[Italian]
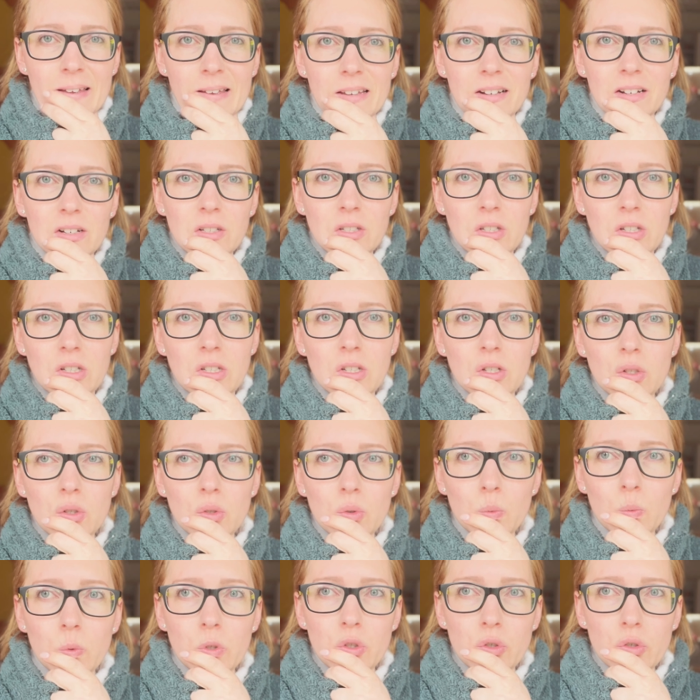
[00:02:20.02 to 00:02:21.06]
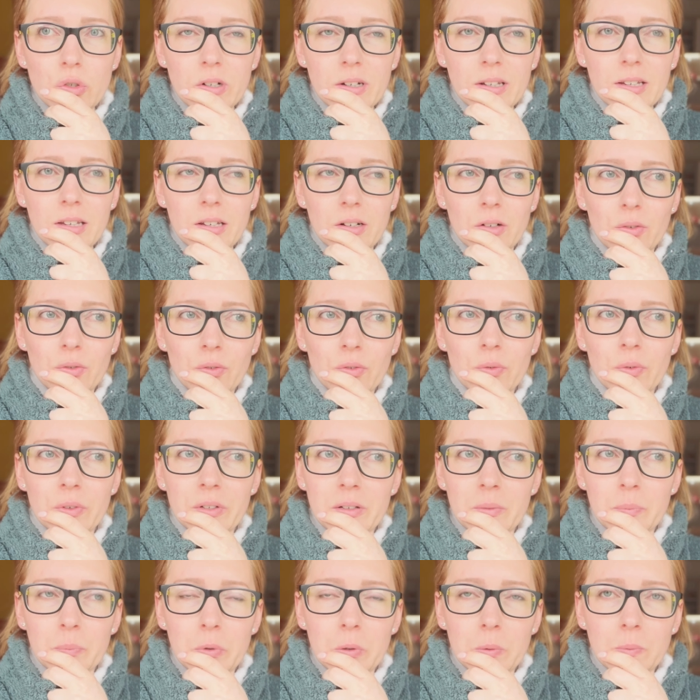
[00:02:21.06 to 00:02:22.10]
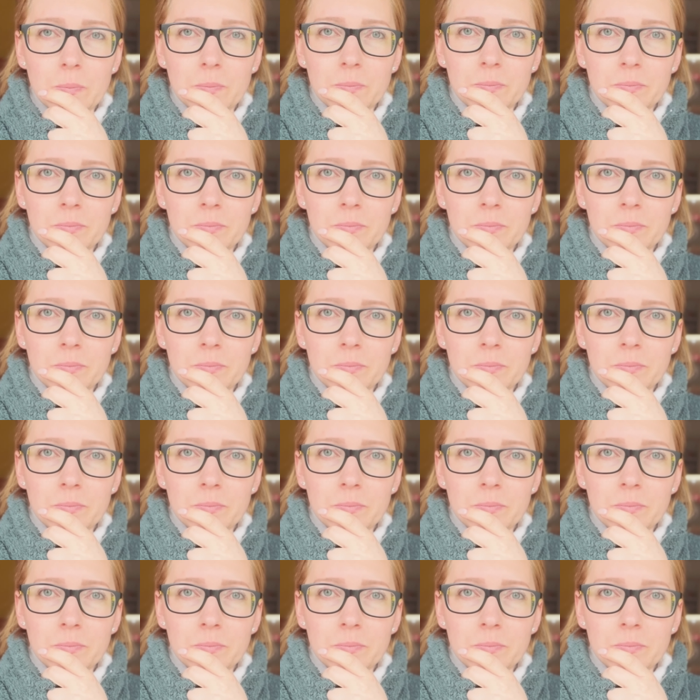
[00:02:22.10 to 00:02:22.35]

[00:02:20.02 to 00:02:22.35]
non so se sono due giorni che non filmo.